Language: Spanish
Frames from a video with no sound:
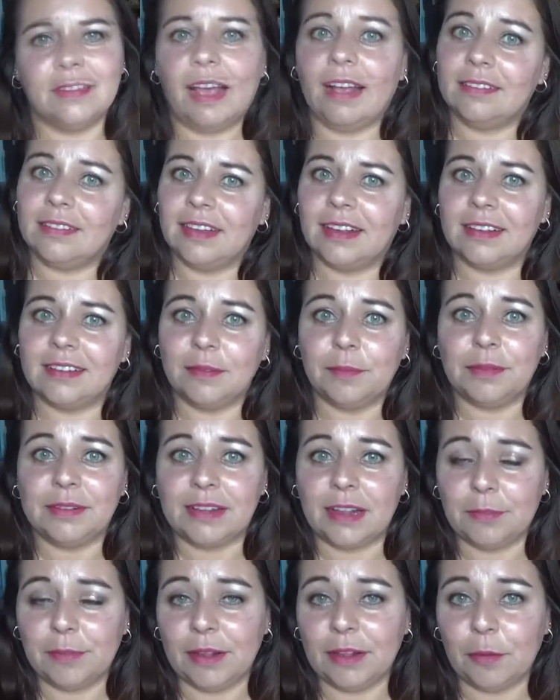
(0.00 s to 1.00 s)
Así que si me
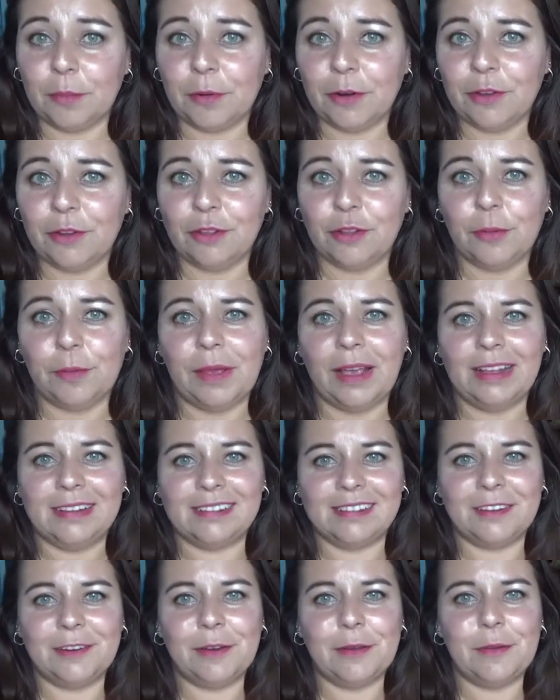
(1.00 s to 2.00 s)
estás viendo por YouTube,
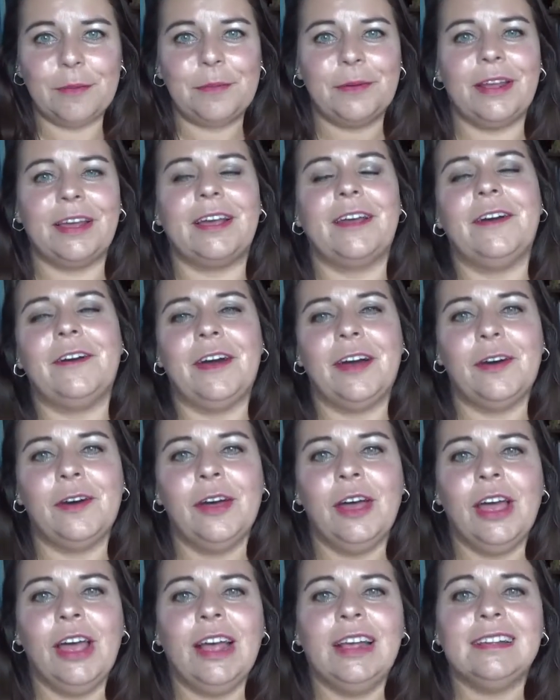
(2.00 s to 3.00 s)
escríbeme por acá abajo
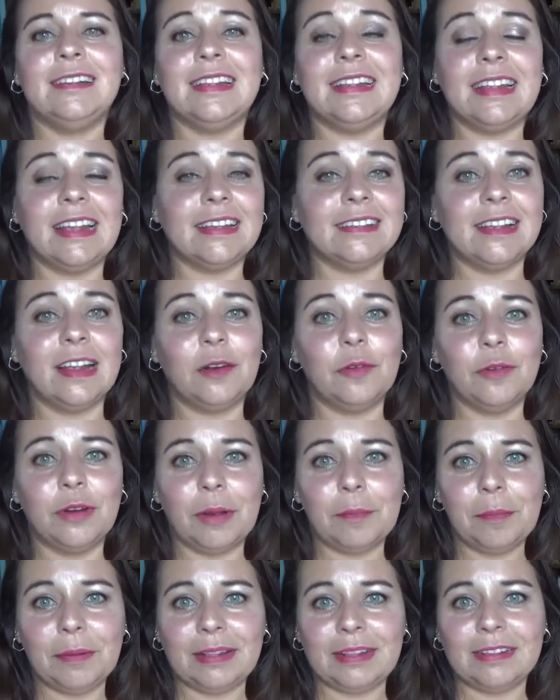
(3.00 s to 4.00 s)
si tienes
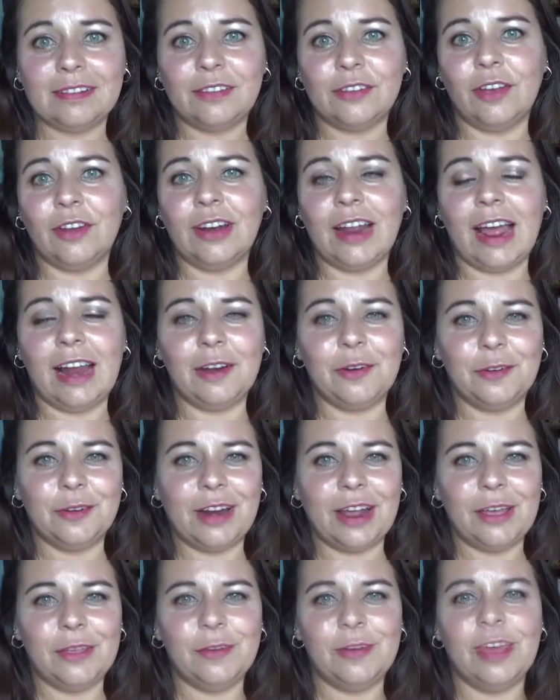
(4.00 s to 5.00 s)
alguna petición,
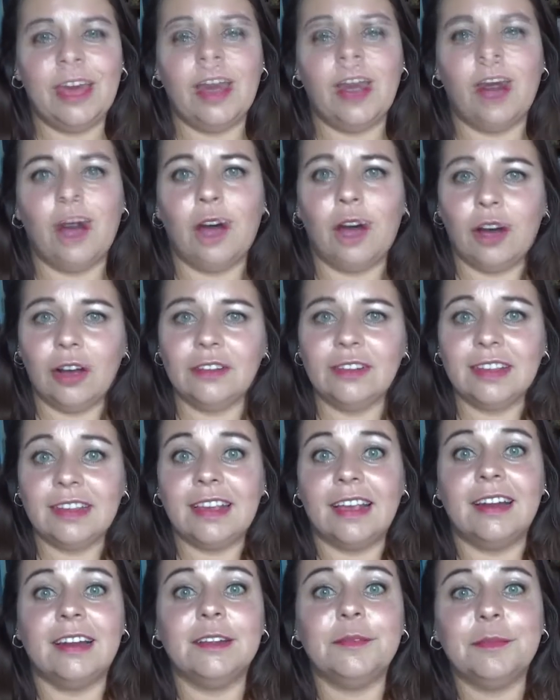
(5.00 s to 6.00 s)
alguna duda o si
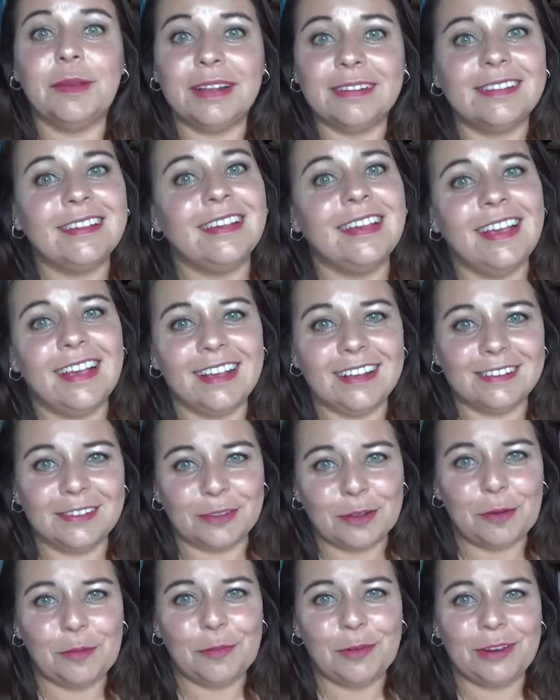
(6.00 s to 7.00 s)
quieres más ideas
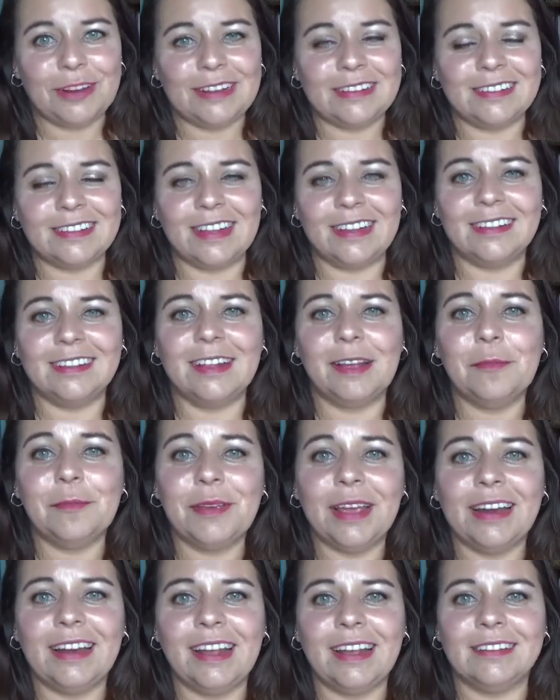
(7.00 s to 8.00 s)
como esta.
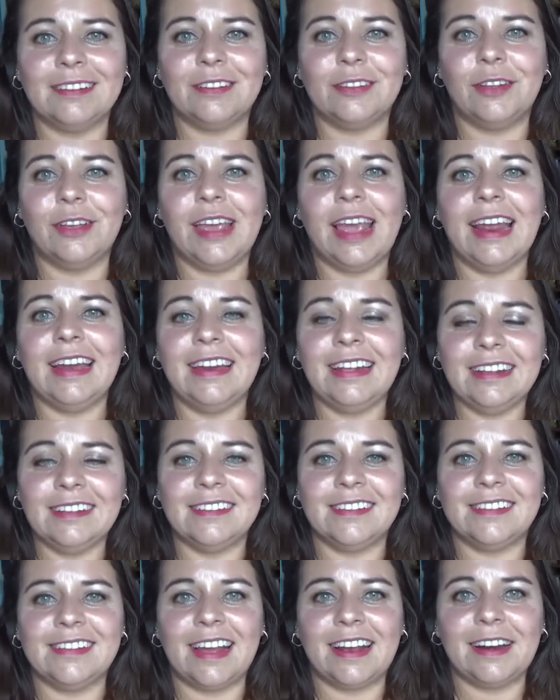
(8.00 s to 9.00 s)
También estoy en
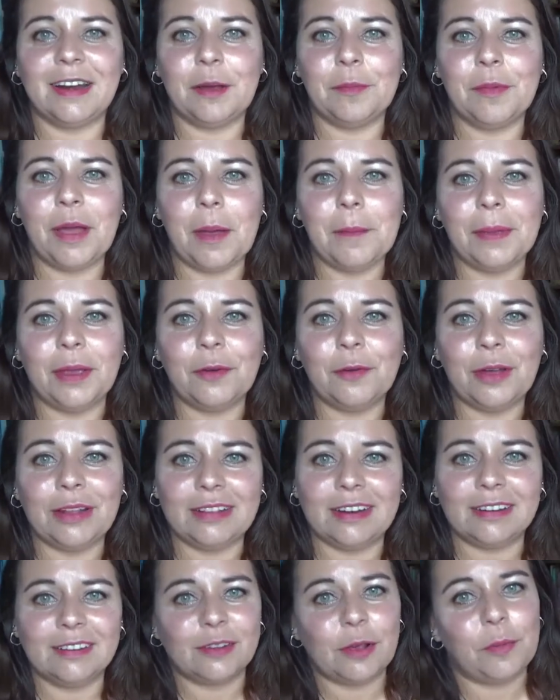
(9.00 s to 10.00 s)
Instagram, me
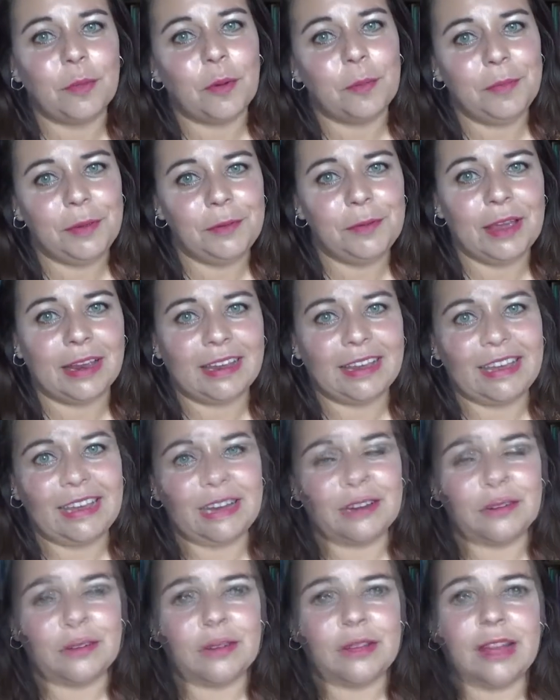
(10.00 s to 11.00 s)
encuentras como Vivian
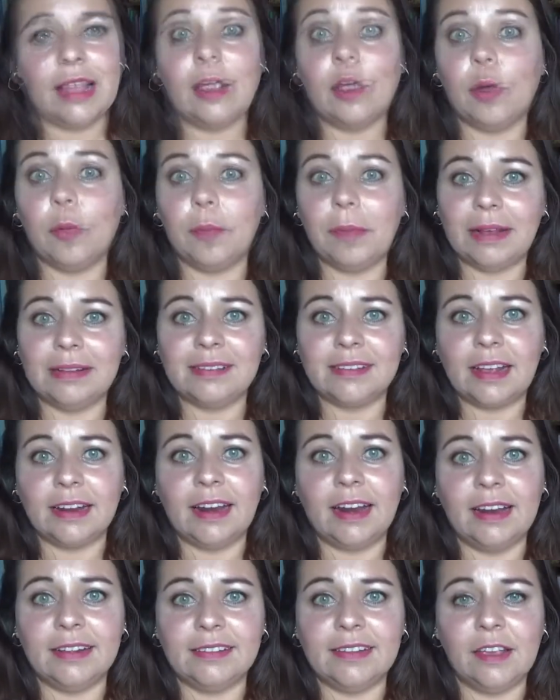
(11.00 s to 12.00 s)
Gilroy. Tengo más
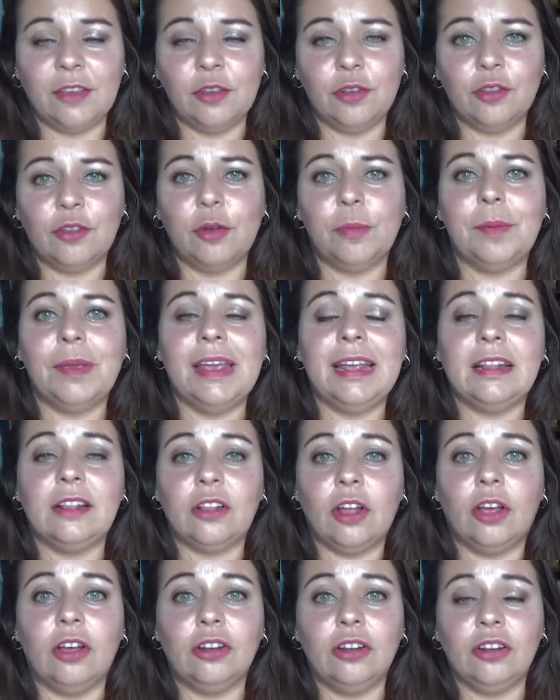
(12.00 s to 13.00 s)
canales en YouTube y
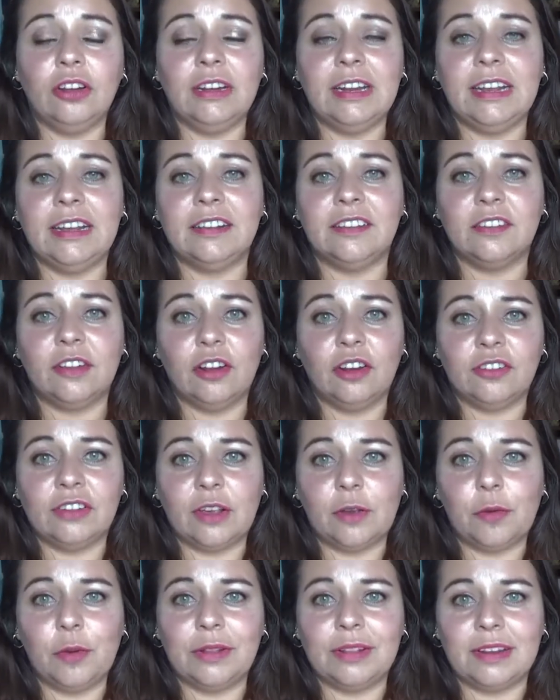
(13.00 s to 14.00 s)
todos los links los
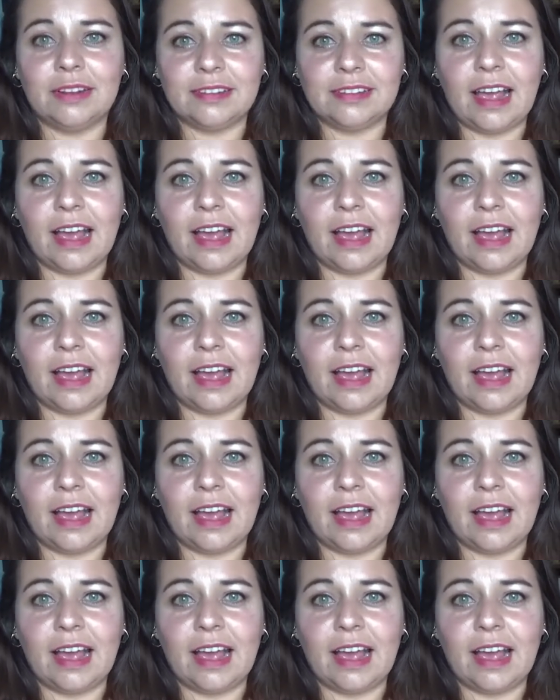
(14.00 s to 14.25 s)
encuentras